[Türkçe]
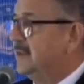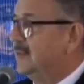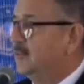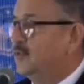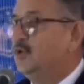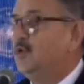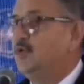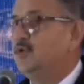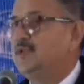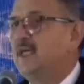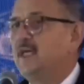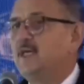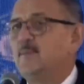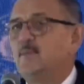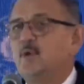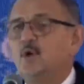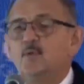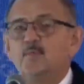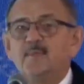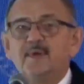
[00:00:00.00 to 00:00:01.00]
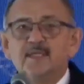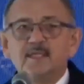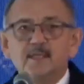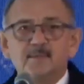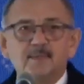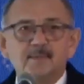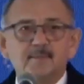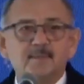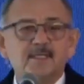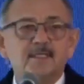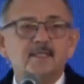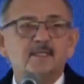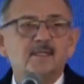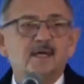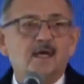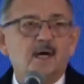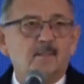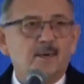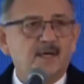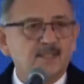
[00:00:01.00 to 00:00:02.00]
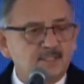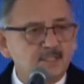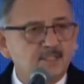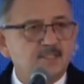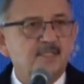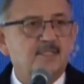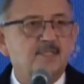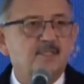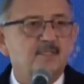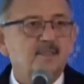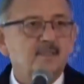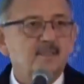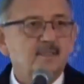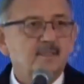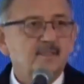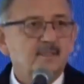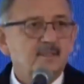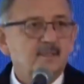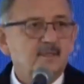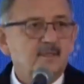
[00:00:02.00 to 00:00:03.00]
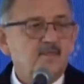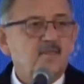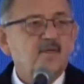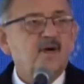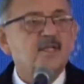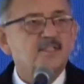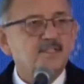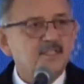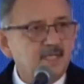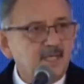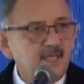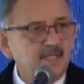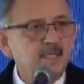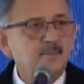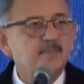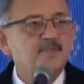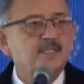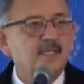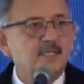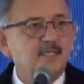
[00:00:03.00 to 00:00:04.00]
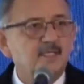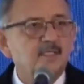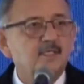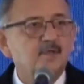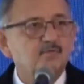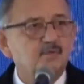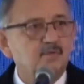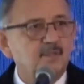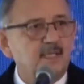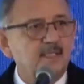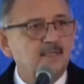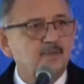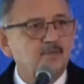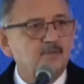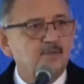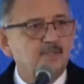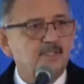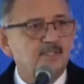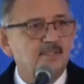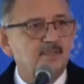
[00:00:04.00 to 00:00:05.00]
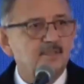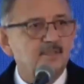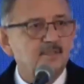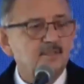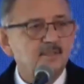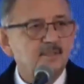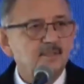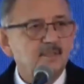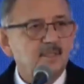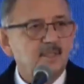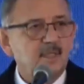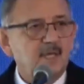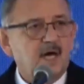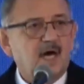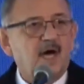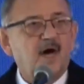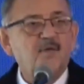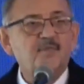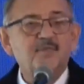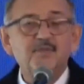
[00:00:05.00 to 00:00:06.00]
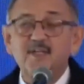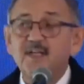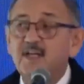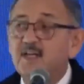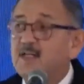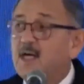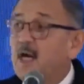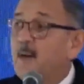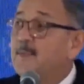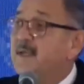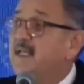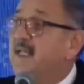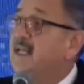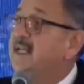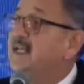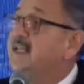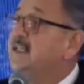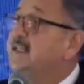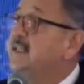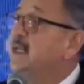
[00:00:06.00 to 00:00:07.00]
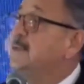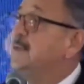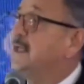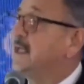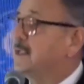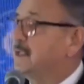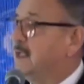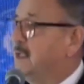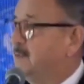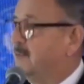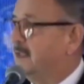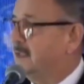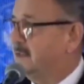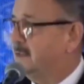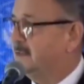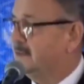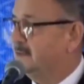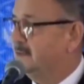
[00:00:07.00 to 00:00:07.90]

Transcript: bu ülkeyi bölme gibi bir amaç için vahşiyane bir şekilde kullanılıyor ki Afrika kabilelerinde bile kalmadı.